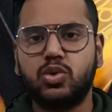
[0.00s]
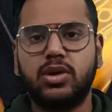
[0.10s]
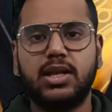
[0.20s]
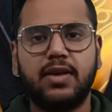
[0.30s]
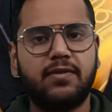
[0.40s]

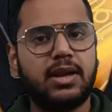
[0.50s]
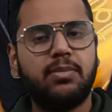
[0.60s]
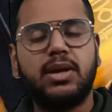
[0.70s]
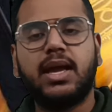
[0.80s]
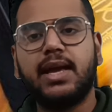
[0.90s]
सूर्यदेव का
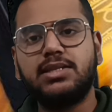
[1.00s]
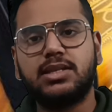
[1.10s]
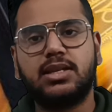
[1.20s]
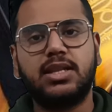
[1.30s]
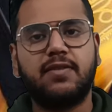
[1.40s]
नंबर क्या है
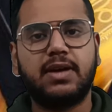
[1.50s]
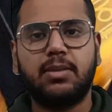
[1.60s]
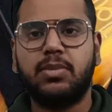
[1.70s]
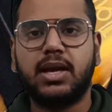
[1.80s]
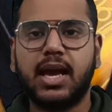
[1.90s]
चंद्रदेव का
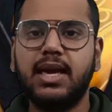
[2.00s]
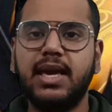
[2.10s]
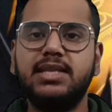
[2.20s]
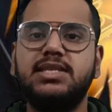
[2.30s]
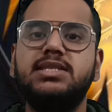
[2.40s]
नंबर क्या है
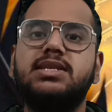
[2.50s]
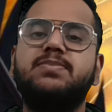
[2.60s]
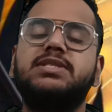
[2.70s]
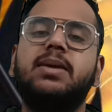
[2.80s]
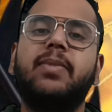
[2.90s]
ये चीज़
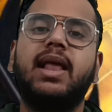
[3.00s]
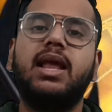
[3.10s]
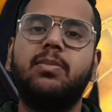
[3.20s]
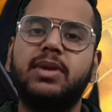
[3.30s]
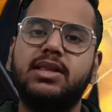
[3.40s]
सबसे
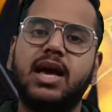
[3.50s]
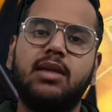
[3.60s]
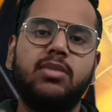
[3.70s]
पहले अपने ध्यान